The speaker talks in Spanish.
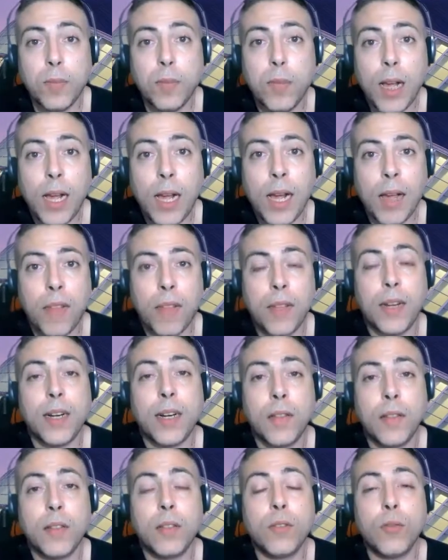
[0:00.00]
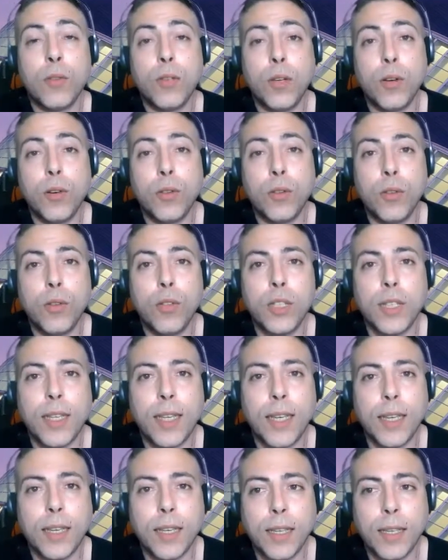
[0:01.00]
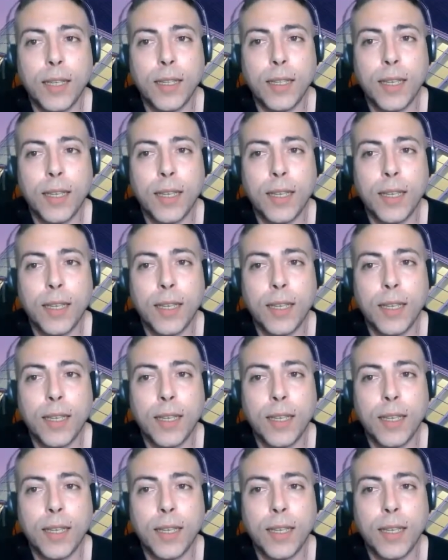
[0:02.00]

va a hacer crecer tu negocio es que